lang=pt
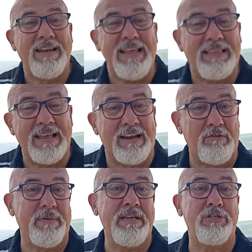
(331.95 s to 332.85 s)

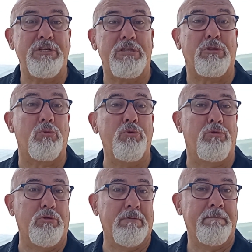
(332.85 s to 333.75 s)
literalmente de
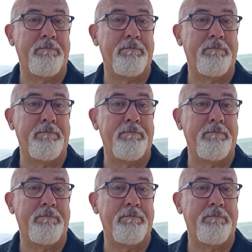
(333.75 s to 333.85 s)
tudo.